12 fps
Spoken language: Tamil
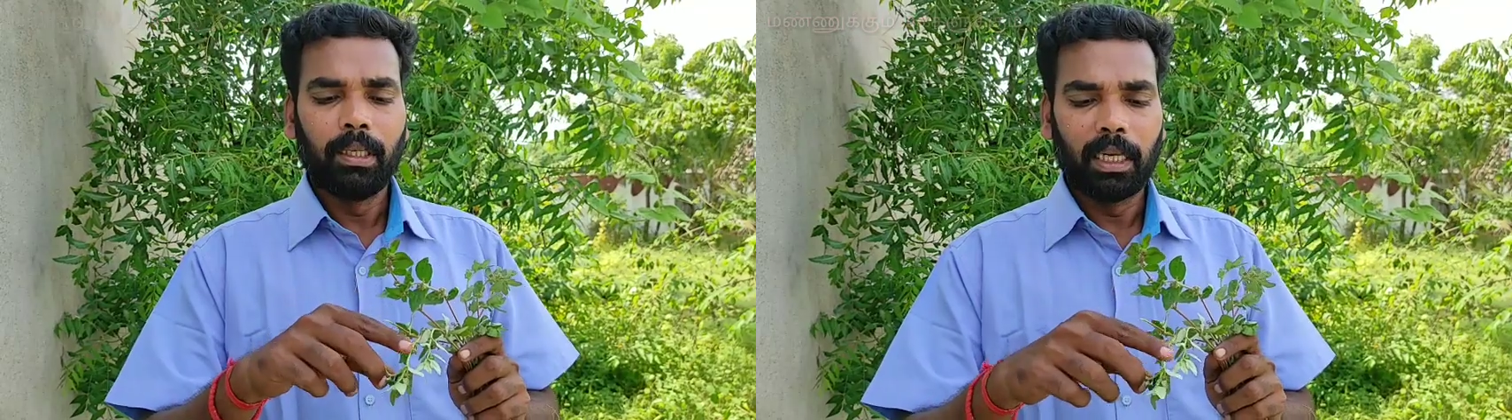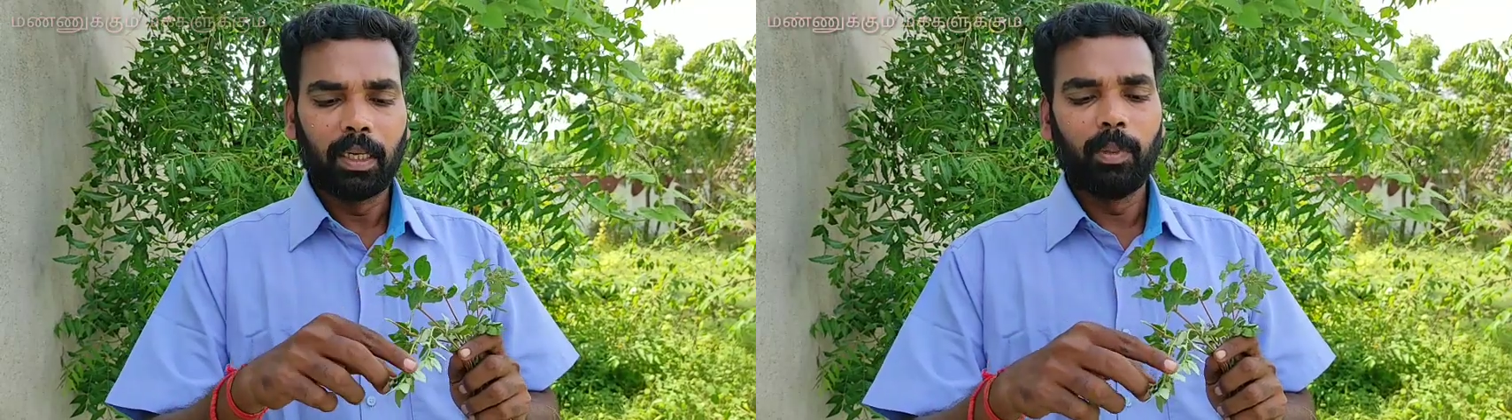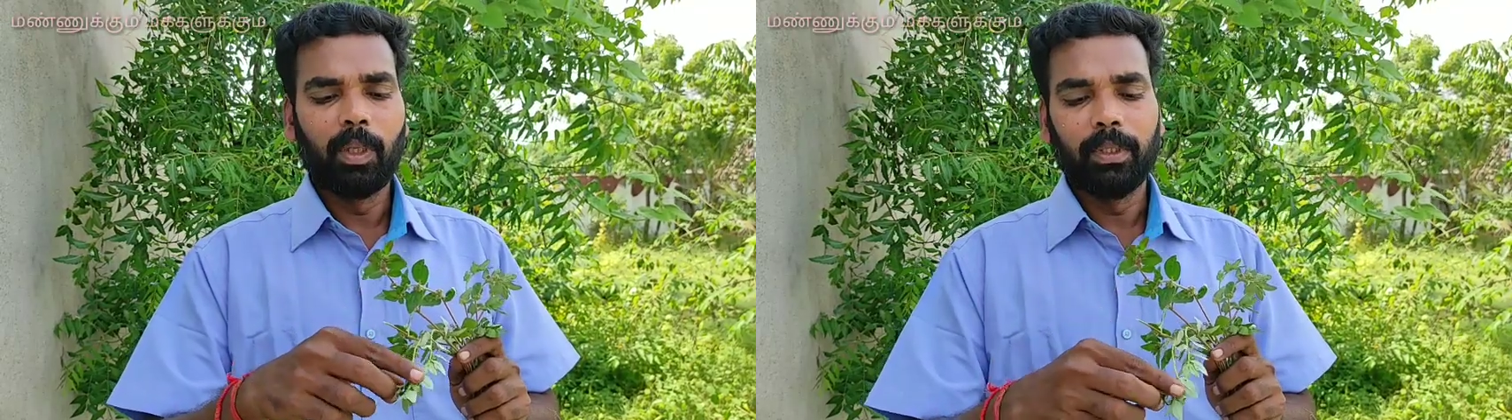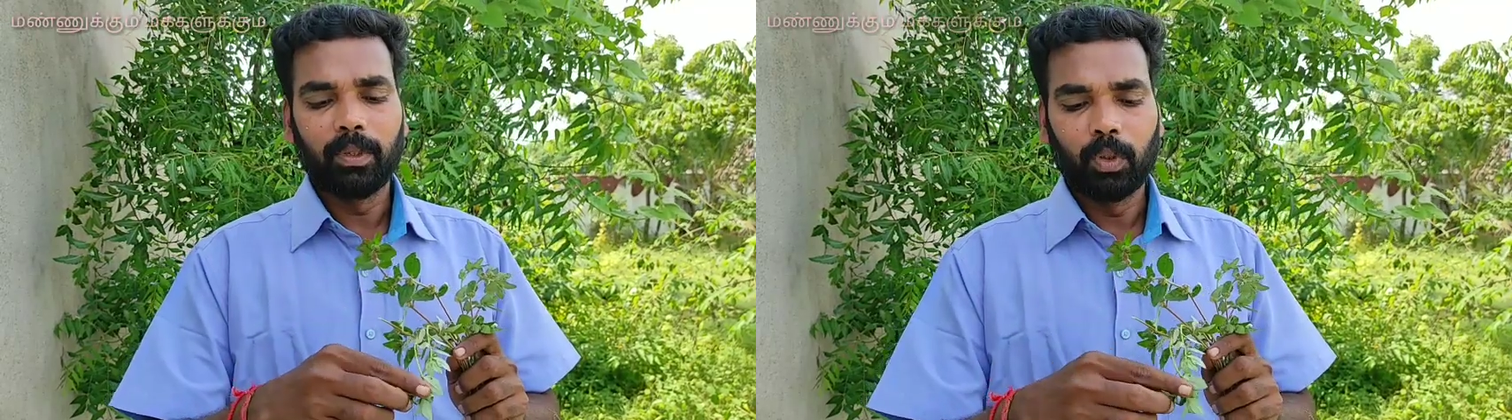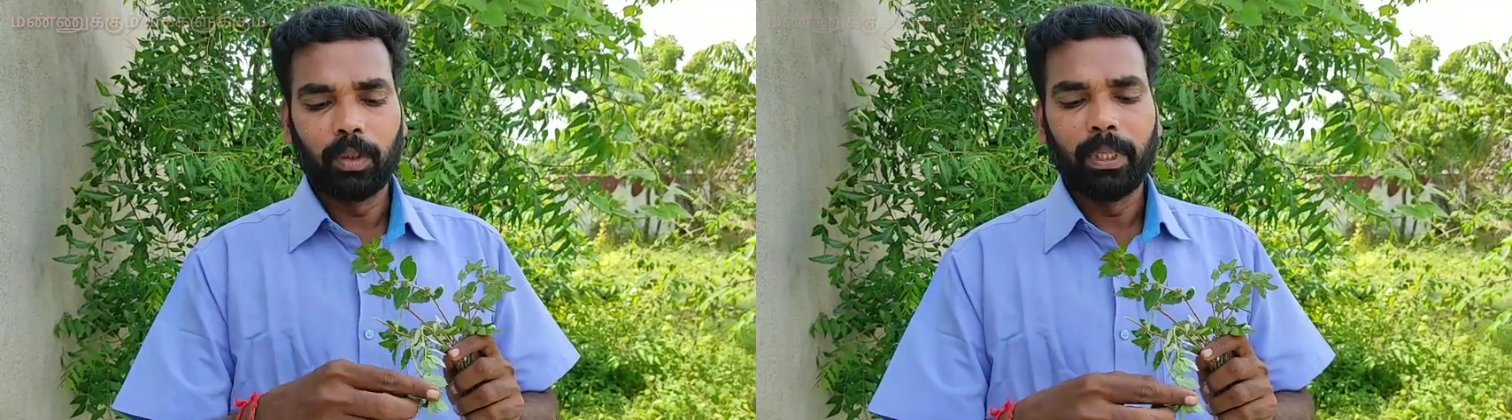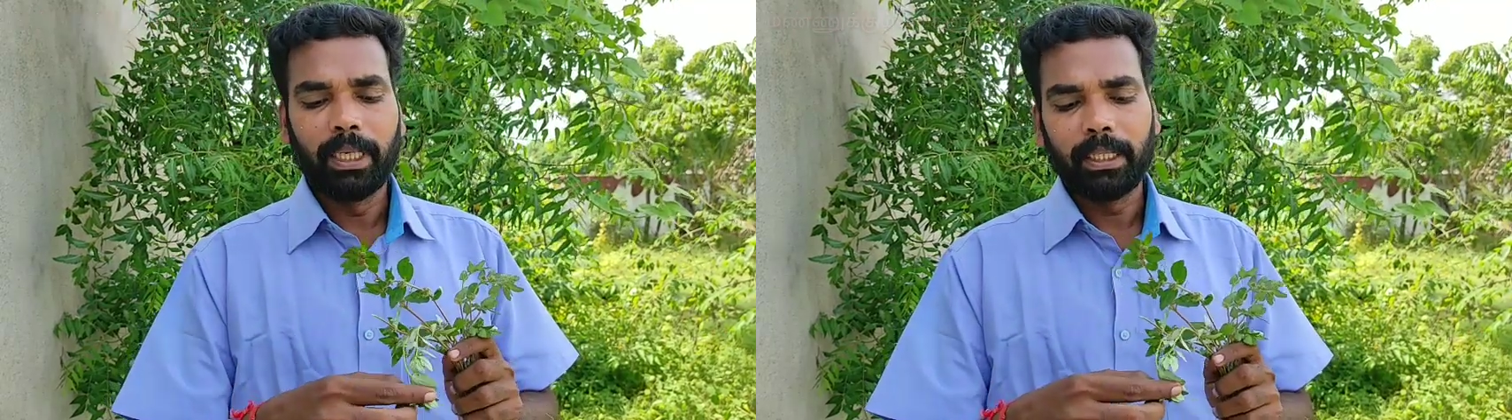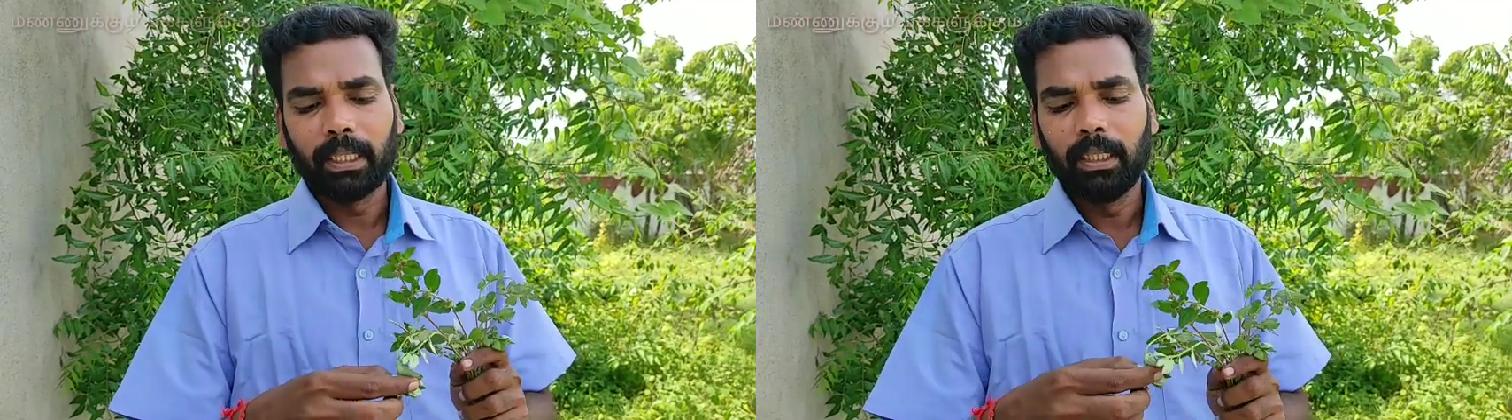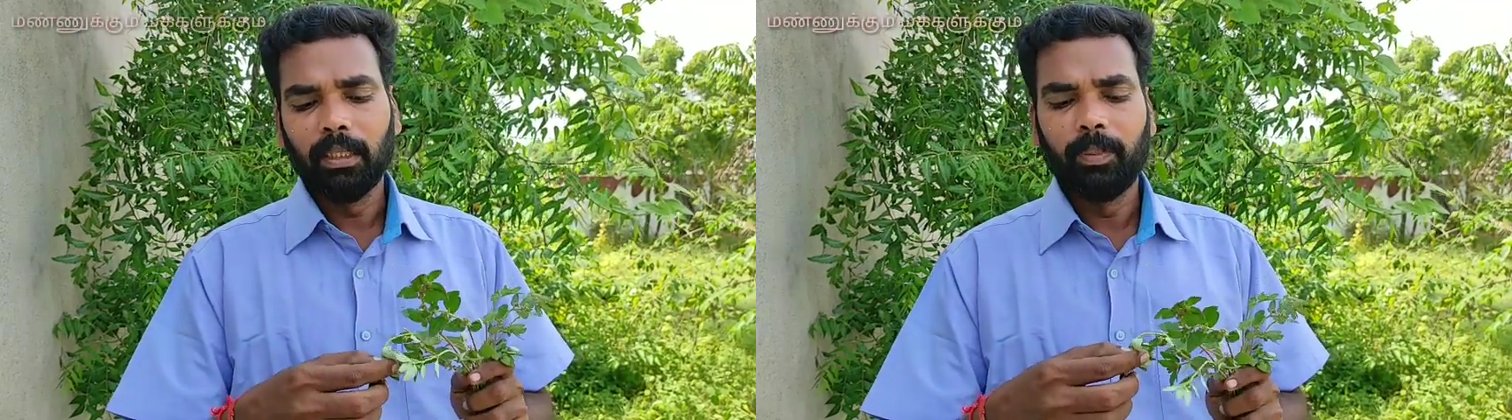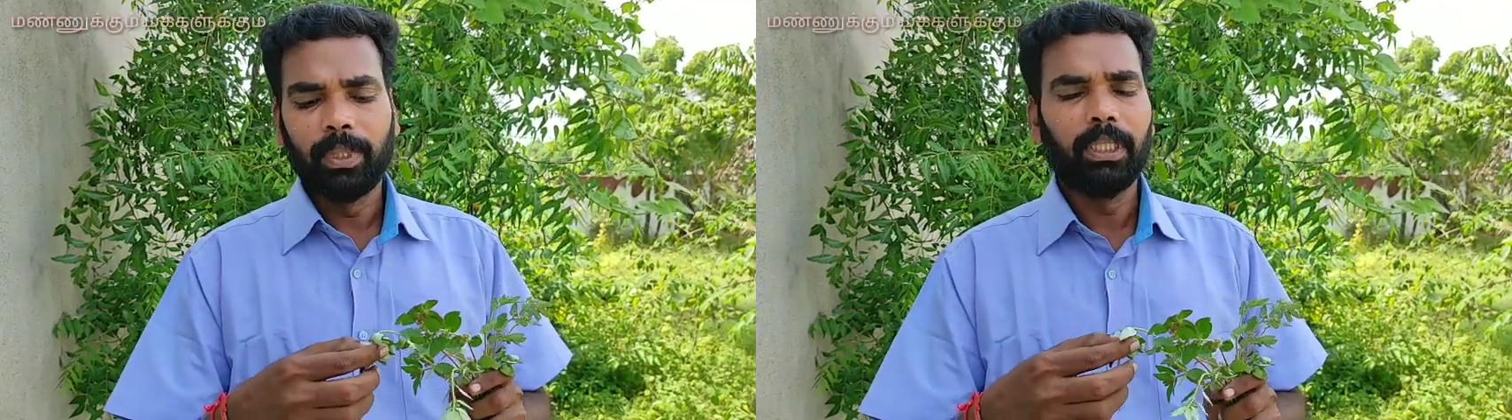நார்மலாக சுத்தமான
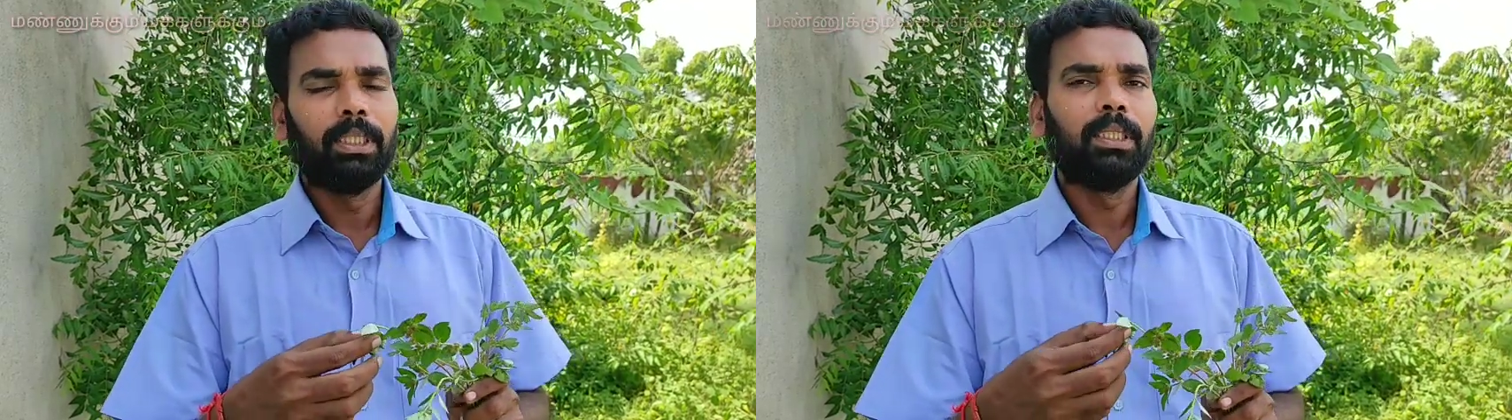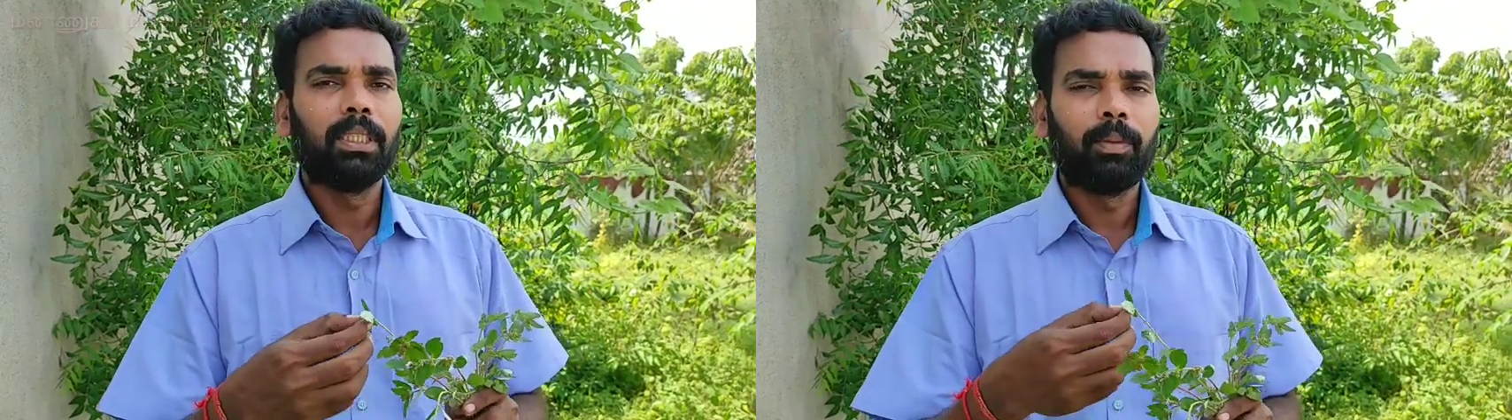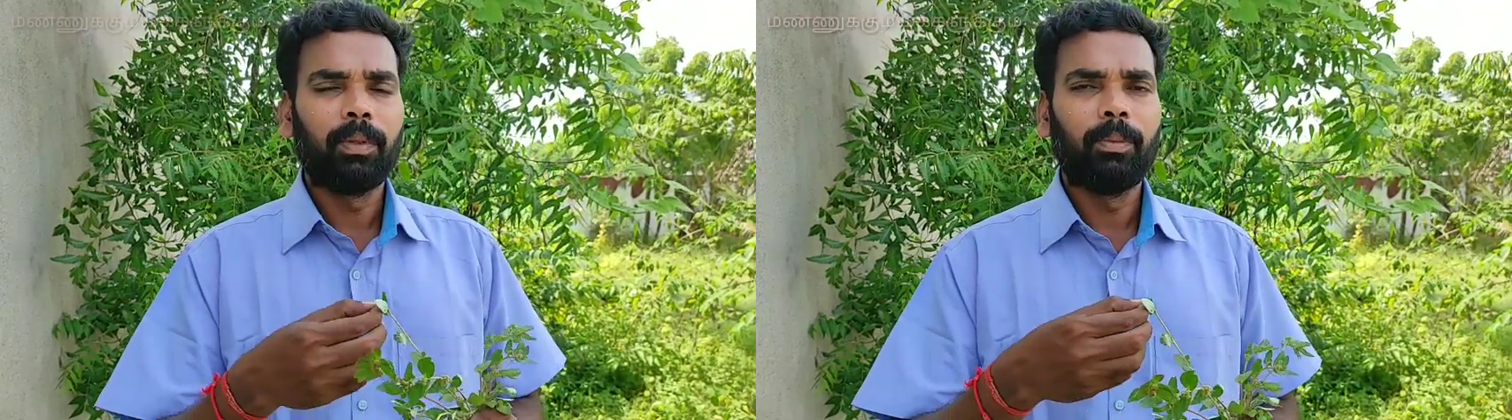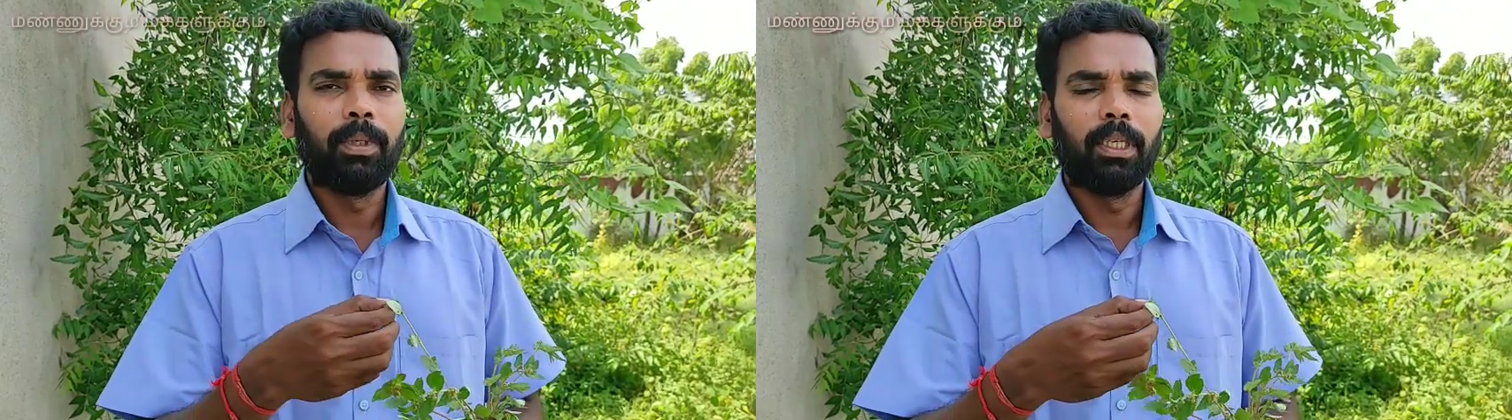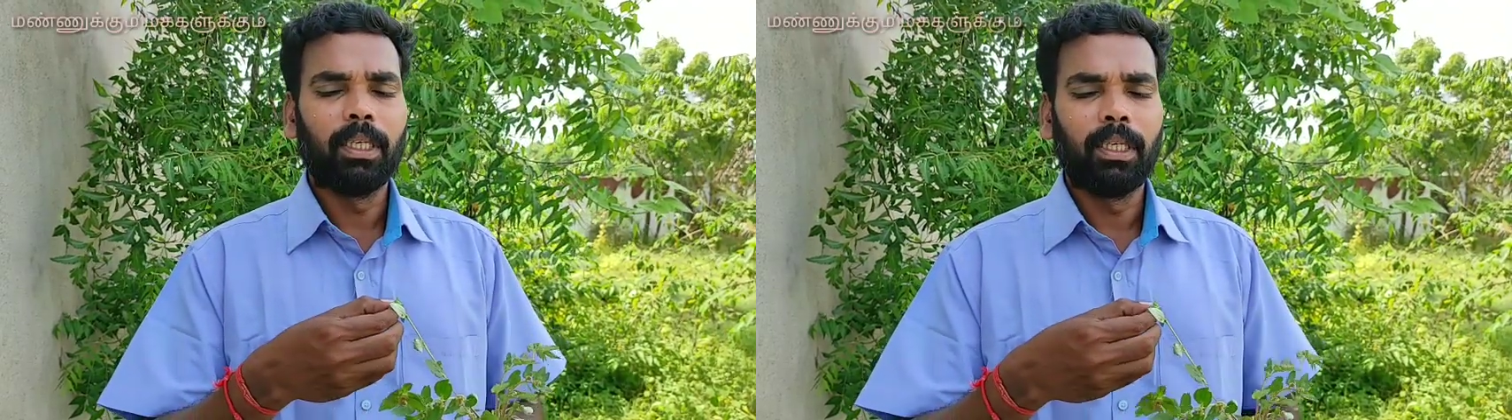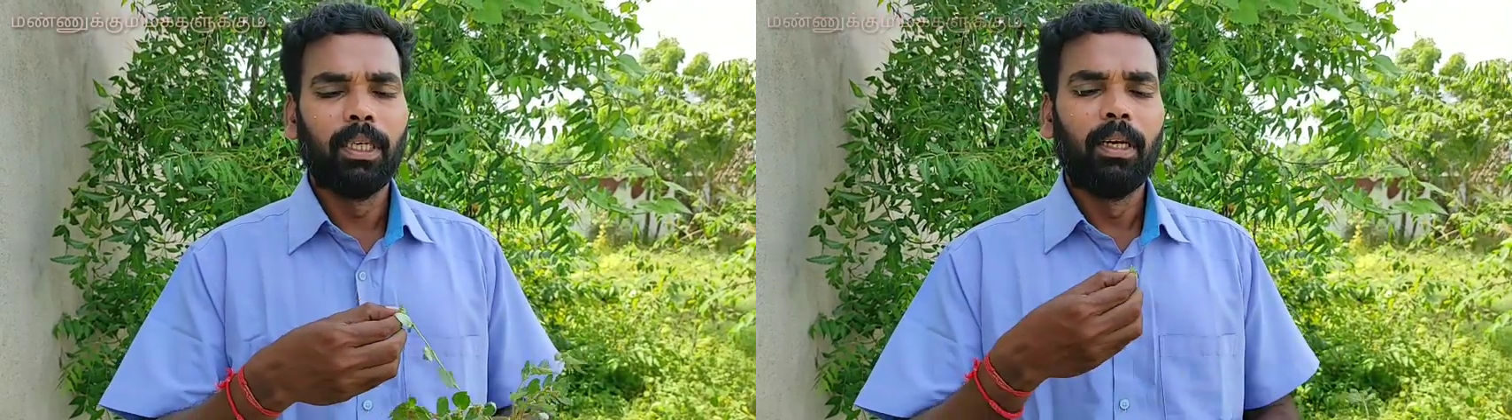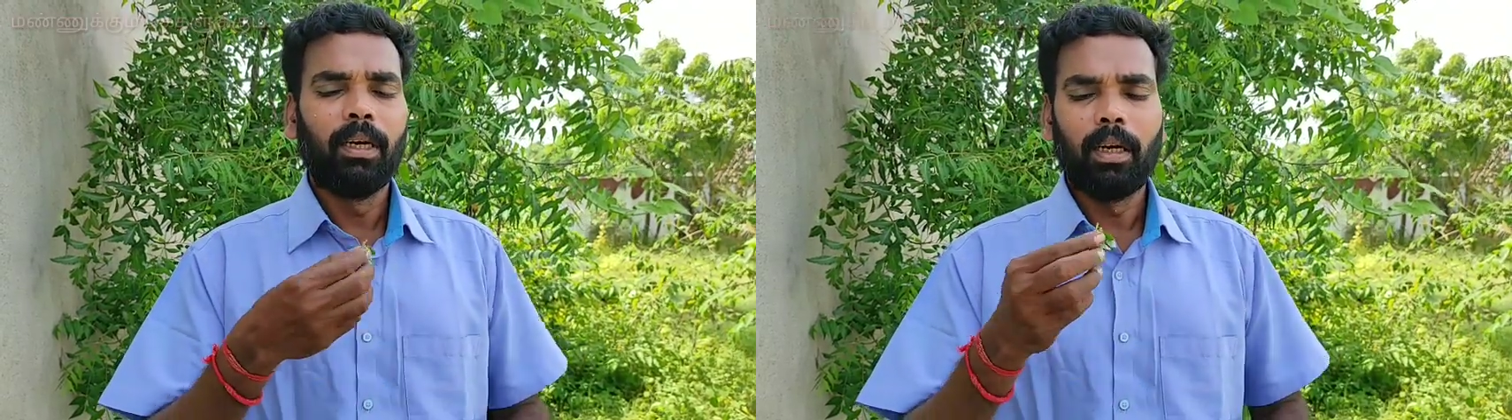இடத்துலேருந்து பறித்து சாப்பிட பாருங்கள்